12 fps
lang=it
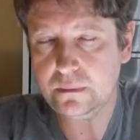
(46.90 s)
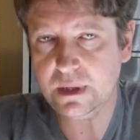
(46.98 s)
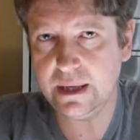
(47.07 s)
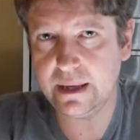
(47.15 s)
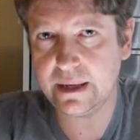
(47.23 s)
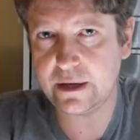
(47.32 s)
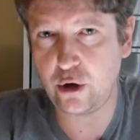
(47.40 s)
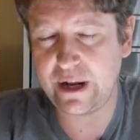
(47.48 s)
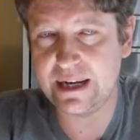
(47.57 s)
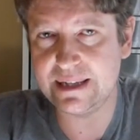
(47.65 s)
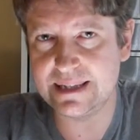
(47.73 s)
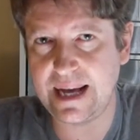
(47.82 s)
eh, che ho
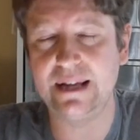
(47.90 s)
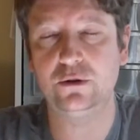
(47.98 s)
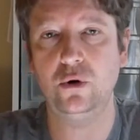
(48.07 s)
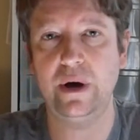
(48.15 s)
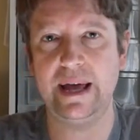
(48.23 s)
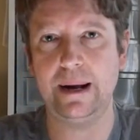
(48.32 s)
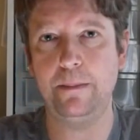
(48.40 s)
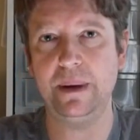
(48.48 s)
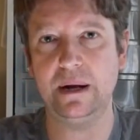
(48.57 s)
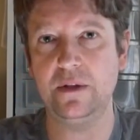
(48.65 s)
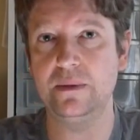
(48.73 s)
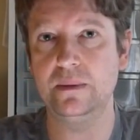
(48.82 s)
realizzato era
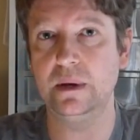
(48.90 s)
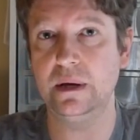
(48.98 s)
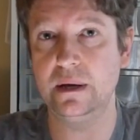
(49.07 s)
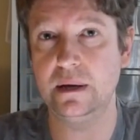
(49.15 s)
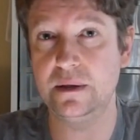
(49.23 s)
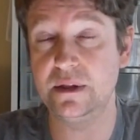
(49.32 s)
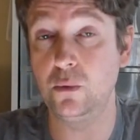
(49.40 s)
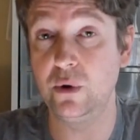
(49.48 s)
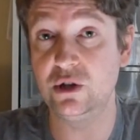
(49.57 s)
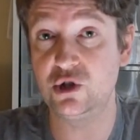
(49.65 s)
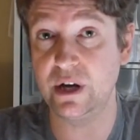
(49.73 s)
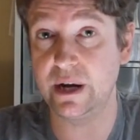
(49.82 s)
per The, eh, The
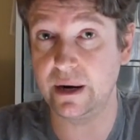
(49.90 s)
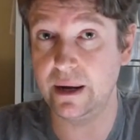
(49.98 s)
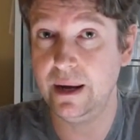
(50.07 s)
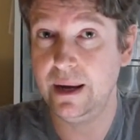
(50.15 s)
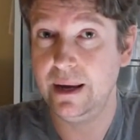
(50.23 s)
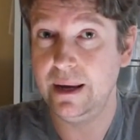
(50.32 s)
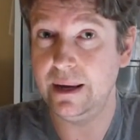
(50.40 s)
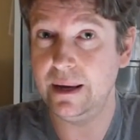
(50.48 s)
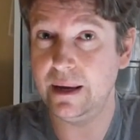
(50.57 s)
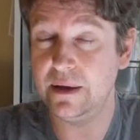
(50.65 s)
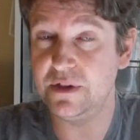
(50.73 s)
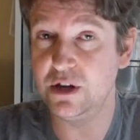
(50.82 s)
Witcher
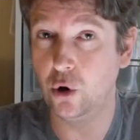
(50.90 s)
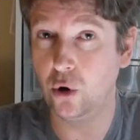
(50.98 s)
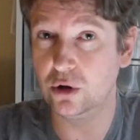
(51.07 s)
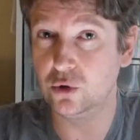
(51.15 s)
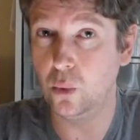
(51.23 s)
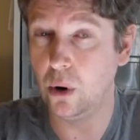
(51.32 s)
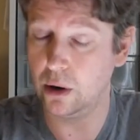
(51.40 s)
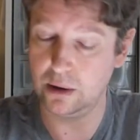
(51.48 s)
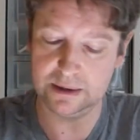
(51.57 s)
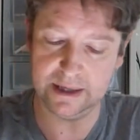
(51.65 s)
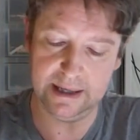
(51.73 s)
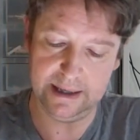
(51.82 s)
eh, The Old
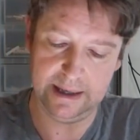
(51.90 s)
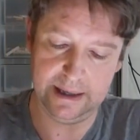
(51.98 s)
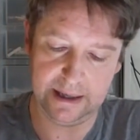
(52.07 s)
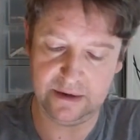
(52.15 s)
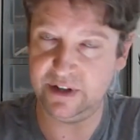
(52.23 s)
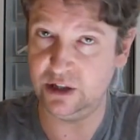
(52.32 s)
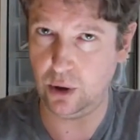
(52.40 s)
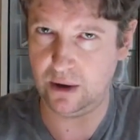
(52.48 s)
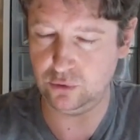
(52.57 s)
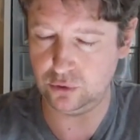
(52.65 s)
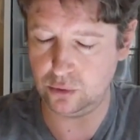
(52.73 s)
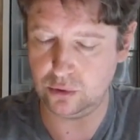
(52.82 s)
World, eh, il video ha
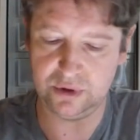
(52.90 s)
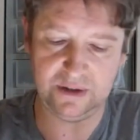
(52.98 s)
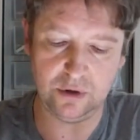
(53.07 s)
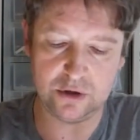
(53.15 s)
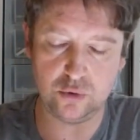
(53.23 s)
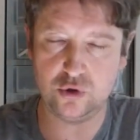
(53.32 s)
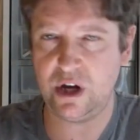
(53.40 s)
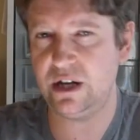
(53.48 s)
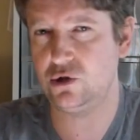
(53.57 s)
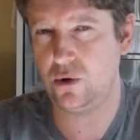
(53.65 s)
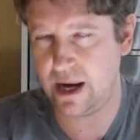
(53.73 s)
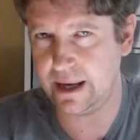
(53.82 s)
avuto un notevole
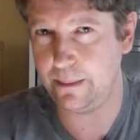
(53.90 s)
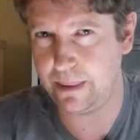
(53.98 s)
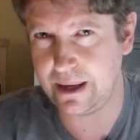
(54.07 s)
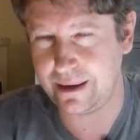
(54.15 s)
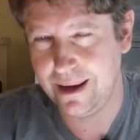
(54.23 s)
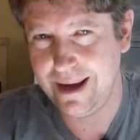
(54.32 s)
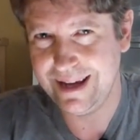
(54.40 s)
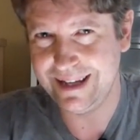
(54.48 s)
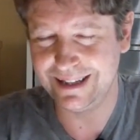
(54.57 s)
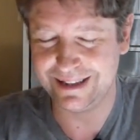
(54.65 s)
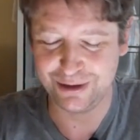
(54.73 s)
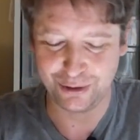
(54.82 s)
successo anche per
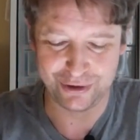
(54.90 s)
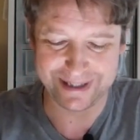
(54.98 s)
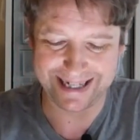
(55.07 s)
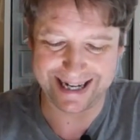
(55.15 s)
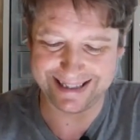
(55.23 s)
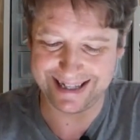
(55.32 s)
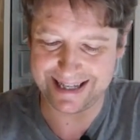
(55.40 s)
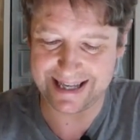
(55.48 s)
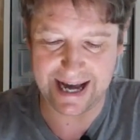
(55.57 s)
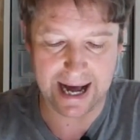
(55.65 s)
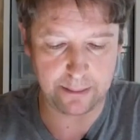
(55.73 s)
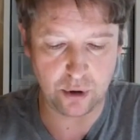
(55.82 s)
il titolo di grande
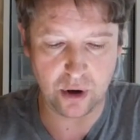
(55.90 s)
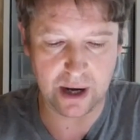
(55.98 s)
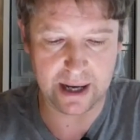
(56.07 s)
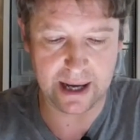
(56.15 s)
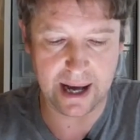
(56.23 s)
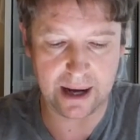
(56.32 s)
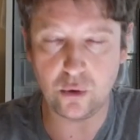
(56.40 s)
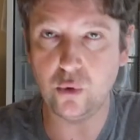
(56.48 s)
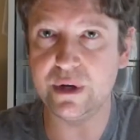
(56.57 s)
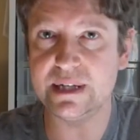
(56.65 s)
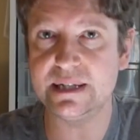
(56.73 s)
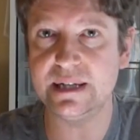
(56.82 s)
richiamo a, eh, a,
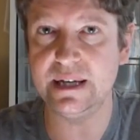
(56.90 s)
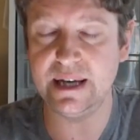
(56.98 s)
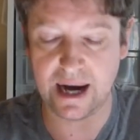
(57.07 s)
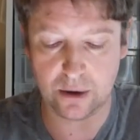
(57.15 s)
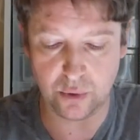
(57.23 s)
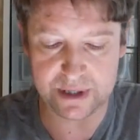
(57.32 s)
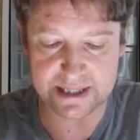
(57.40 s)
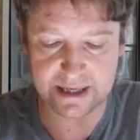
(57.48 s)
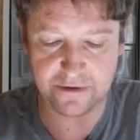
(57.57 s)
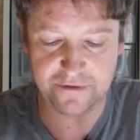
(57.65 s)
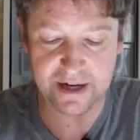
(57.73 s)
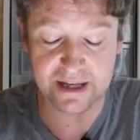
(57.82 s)
cui, si, a cui si
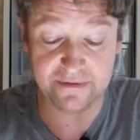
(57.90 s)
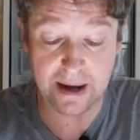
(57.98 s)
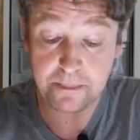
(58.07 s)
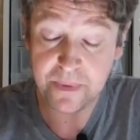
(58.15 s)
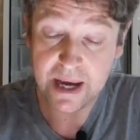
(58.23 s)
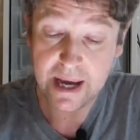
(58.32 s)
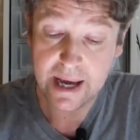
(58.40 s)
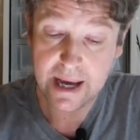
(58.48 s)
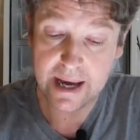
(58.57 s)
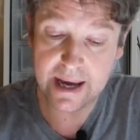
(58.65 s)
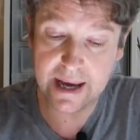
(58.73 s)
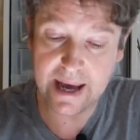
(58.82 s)
riferiva.
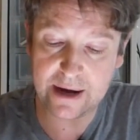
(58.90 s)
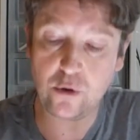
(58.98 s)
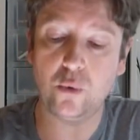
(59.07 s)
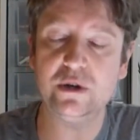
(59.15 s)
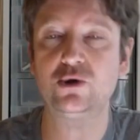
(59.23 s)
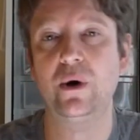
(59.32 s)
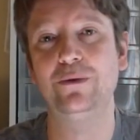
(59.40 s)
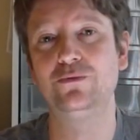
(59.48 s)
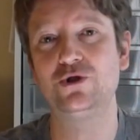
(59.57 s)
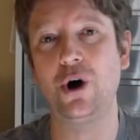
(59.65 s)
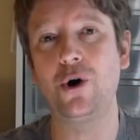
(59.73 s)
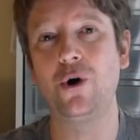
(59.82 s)
Eh, ecco, questo è un
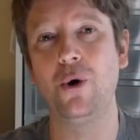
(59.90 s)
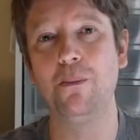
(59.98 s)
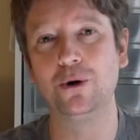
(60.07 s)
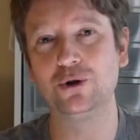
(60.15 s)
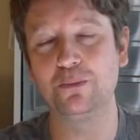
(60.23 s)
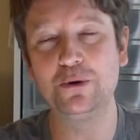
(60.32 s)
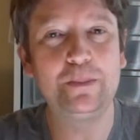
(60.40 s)
gioco molto più